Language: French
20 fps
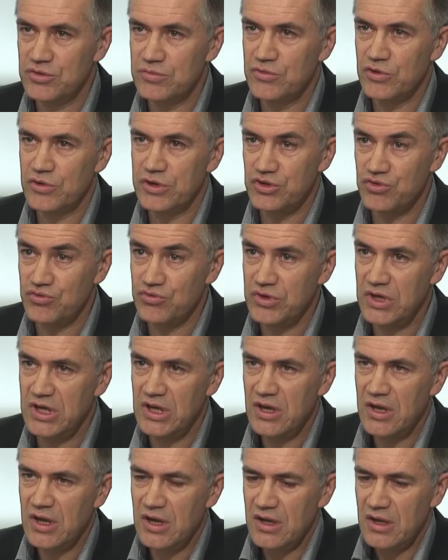et je me
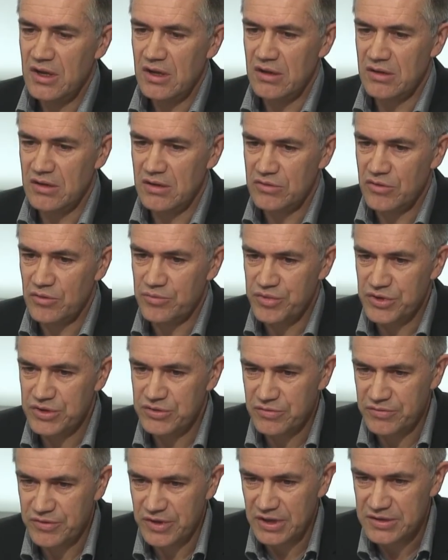réjouis qu'on
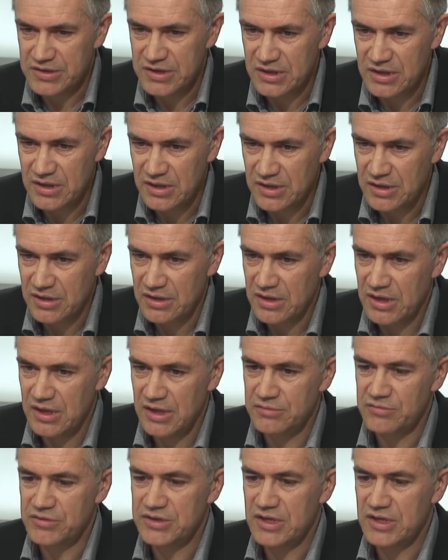puisse offrir ça à, à